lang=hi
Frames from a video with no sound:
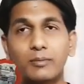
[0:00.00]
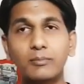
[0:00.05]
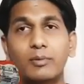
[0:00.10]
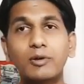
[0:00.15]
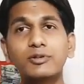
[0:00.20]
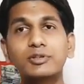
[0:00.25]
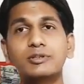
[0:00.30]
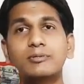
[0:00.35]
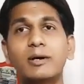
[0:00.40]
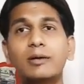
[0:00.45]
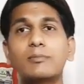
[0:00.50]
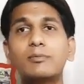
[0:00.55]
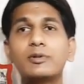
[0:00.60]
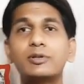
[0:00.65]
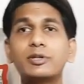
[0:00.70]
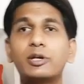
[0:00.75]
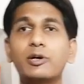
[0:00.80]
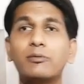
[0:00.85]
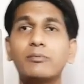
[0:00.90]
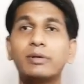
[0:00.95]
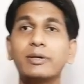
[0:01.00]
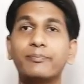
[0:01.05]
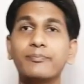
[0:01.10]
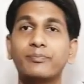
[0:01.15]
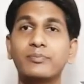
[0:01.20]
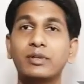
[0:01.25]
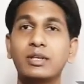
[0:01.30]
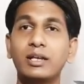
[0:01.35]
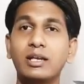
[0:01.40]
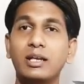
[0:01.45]
बहुत सी बार बोलता हूं मैं
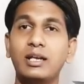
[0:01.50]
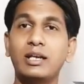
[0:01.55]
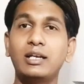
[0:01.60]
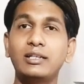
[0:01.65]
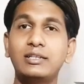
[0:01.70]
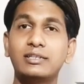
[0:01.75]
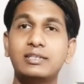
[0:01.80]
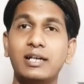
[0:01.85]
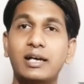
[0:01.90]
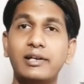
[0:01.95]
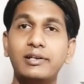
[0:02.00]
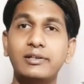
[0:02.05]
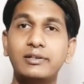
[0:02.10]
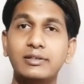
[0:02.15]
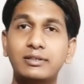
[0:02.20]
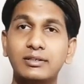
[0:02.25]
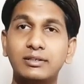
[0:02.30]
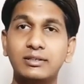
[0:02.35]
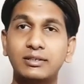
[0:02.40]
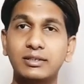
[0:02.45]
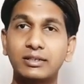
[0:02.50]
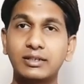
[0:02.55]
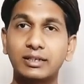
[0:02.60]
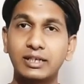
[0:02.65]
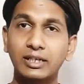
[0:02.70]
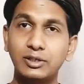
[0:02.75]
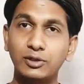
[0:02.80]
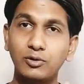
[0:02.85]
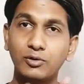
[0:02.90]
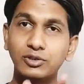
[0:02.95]
इंसान
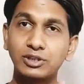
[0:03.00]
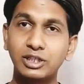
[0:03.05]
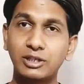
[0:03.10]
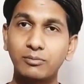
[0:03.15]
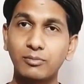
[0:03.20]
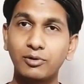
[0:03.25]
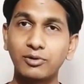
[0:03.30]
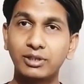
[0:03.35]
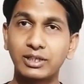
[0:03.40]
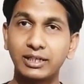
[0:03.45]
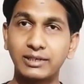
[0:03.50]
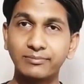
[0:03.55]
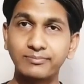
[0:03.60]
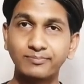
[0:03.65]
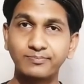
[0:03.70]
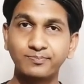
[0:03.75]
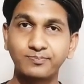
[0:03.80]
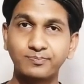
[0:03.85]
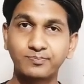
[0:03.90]
के दो जन्म होते हैं